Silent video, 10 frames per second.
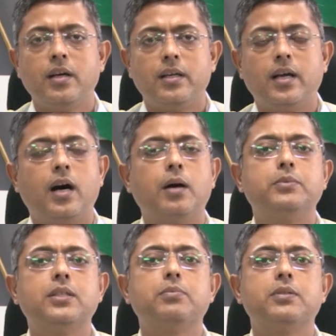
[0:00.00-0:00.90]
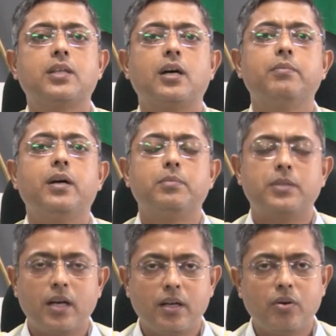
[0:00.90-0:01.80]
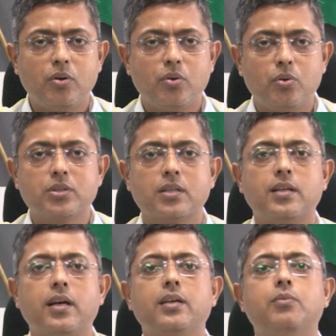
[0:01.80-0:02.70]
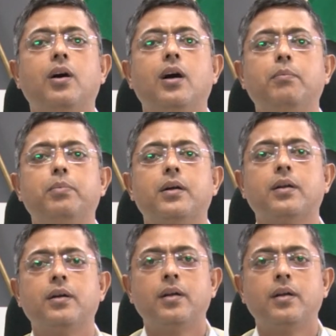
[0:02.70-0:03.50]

या आप जिस विस्तार में आप जा रहे हो हो सकता है कि वहाँ पर